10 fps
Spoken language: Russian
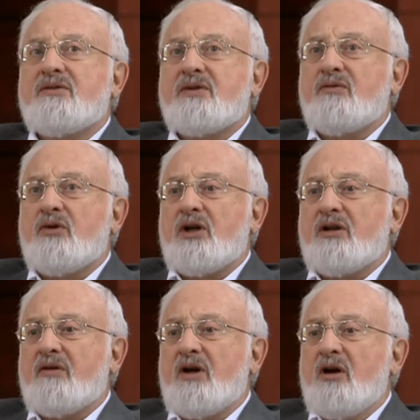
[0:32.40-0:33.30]
из всего
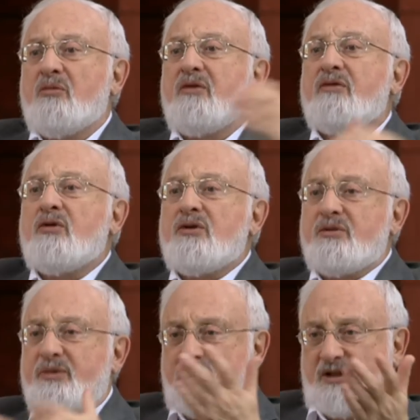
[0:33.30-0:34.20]
этого, мы
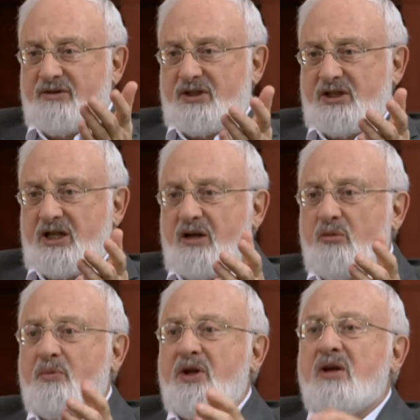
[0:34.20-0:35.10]
выходим из этого
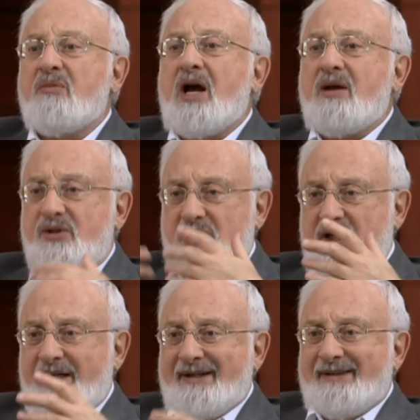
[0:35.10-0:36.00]
состояния, мы
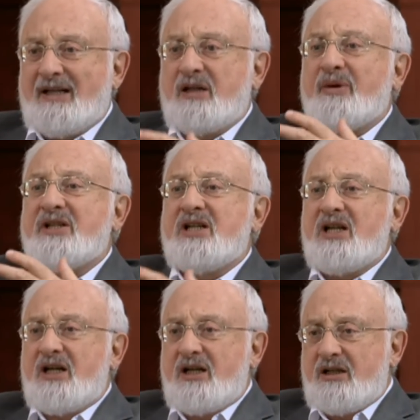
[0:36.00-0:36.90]
поднимаемся над
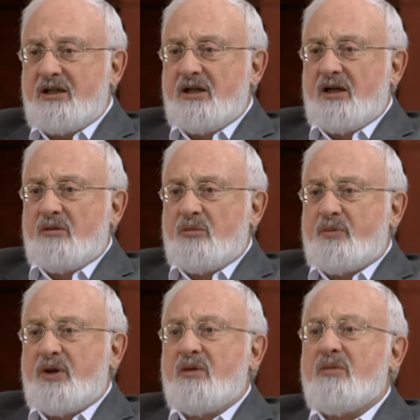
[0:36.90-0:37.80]
материей,
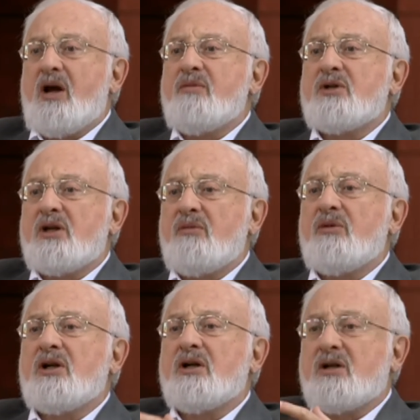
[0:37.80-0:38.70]
мы поднимаемся
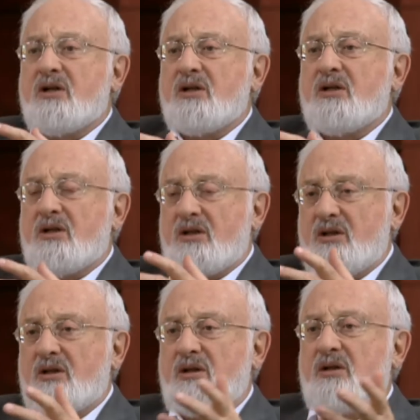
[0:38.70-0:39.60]
именно к,
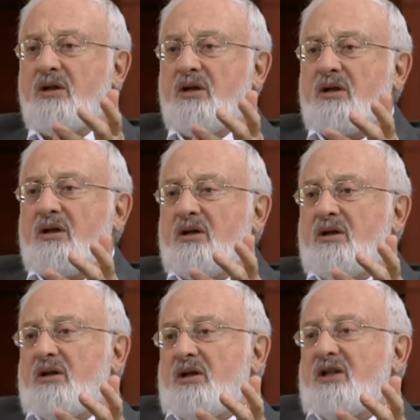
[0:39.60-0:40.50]
э,
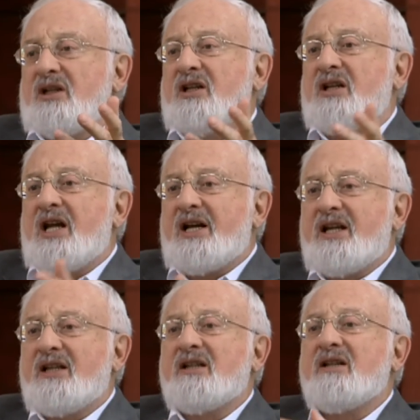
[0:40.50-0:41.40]
э над
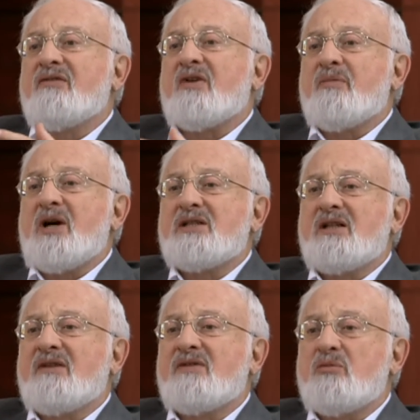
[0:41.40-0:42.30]
энергией, над
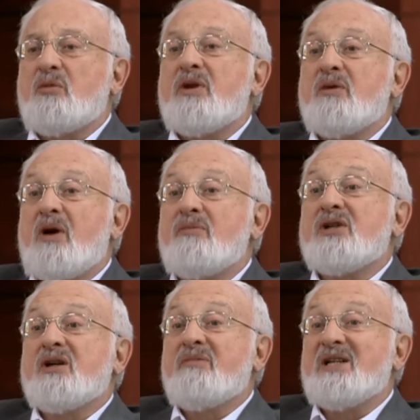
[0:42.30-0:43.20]
информацией, над всем, мы
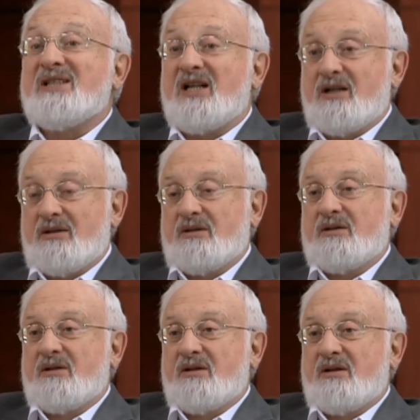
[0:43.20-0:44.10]
поднимаемся к мысли.
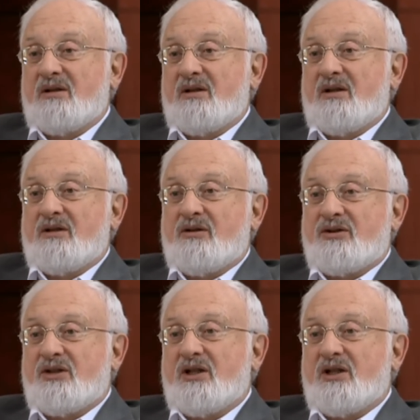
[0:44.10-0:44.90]
Но То